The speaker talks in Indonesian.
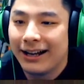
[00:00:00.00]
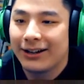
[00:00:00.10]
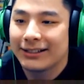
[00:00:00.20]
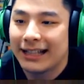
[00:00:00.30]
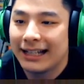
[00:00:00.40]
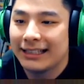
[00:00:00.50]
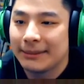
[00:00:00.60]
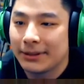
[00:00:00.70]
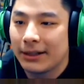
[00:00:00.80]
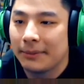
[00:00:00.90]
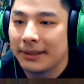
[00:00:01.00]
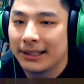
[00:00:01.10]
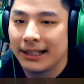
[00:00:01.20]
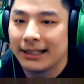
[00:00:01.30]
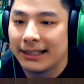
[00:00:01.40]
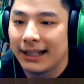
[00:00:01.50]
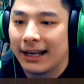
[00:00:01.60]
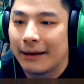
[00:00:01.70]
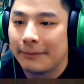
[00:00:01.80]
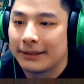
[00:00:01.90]
ah, roll sekali aja siapa tuh ada pin tidak
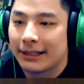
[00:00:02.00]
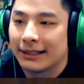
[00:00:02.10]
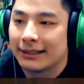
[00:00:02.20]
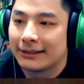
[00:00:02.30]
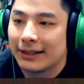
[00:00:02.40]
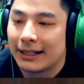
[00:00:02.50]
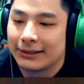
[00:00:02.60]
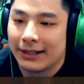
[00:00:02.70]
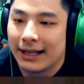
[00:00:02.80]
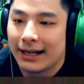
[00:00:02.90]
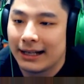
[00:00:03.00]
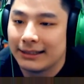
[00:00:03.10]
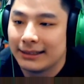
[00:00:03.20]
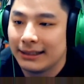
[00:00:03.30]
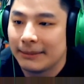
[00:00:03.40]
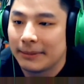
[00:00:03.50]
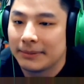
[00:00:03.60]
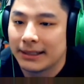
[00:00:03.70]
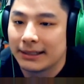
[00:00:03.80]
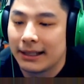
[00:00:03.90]
dapet ternyata saudara-saudara di sini apa yang
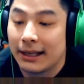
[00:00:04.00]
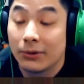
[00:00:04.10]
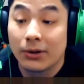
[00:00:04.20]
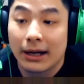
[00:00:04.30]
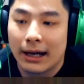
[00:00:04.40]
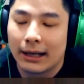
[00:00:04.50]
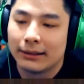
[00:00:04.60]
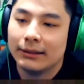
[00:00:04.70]
bisa kita lakukan